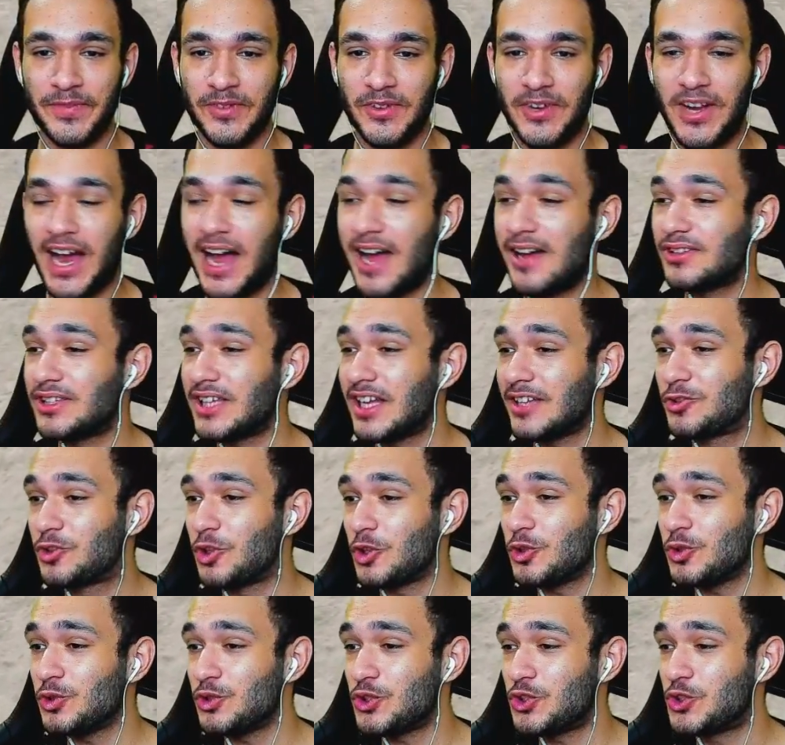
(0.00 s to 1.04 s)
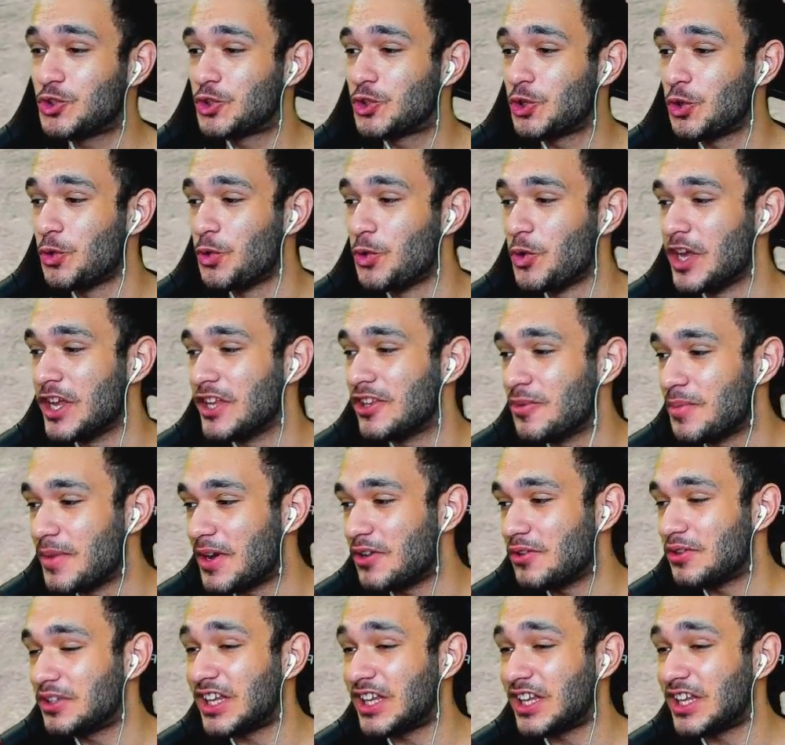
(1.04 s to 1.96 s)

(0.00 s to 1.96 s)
O carro tá todo destruído, mano.